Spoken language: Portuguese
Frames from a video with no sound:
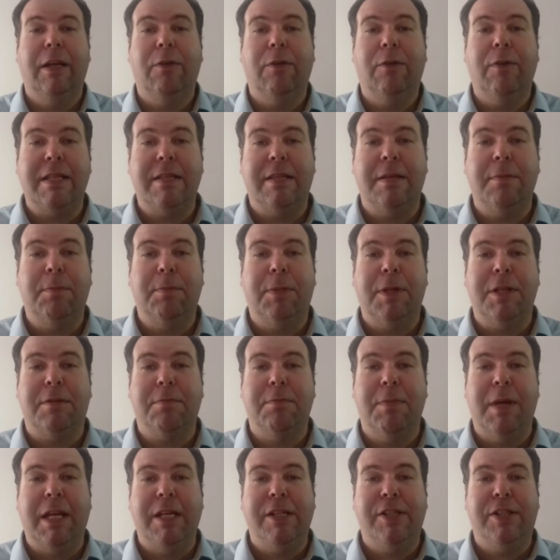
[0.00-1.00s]
não é
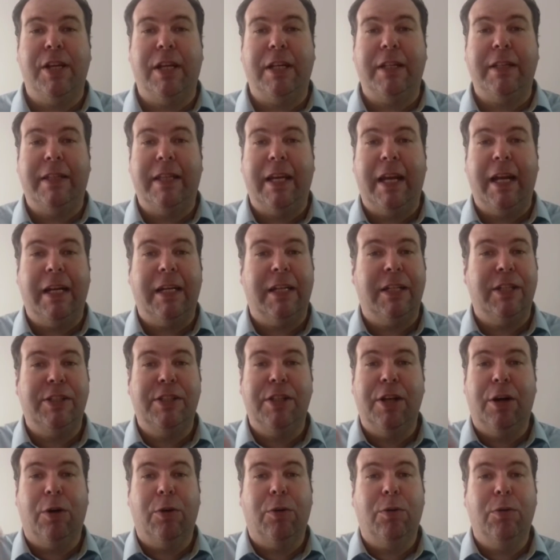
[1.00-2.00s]
simplesmente a entrega
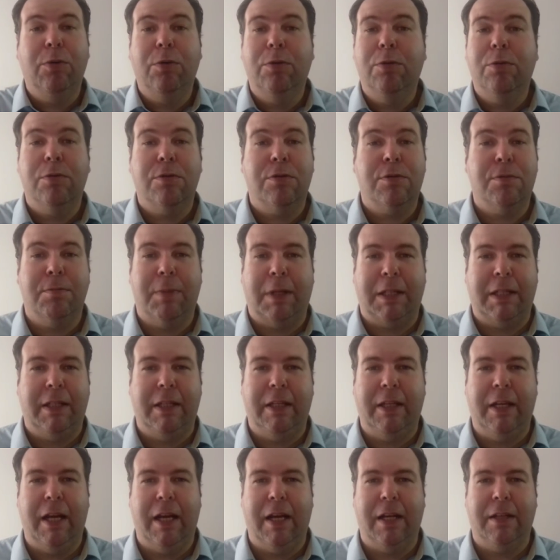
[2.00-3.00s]
de alguns
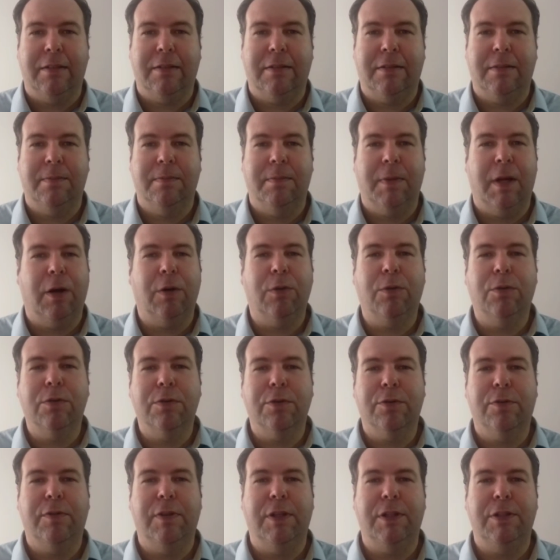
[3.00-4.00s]
materiais,
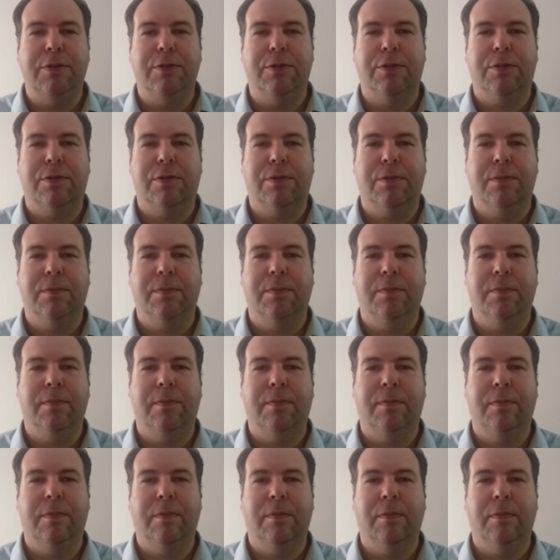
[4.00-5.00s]
alguns vídeos.
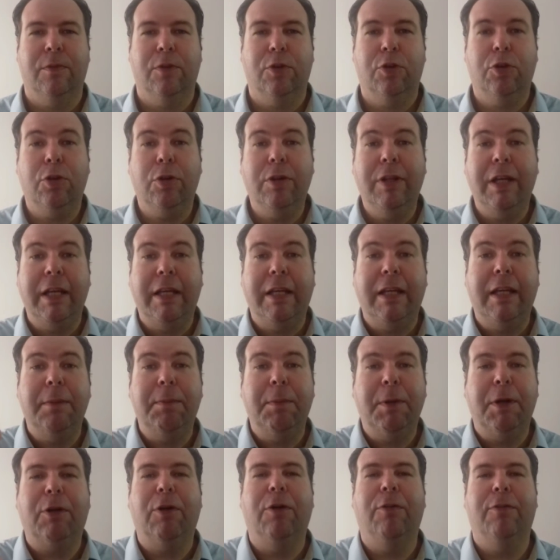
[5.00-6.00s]
Toda a
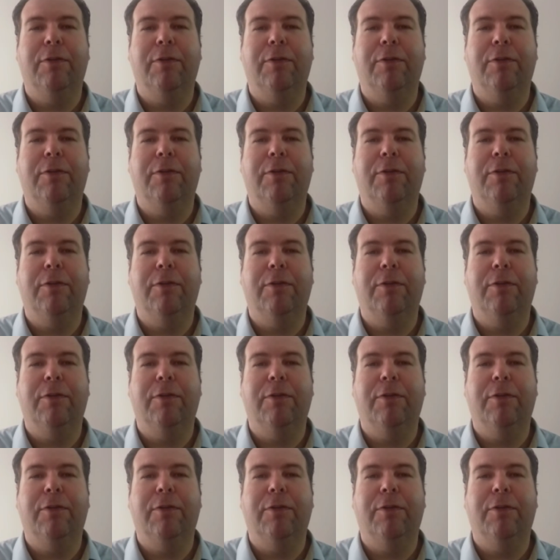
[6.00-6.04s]
equipe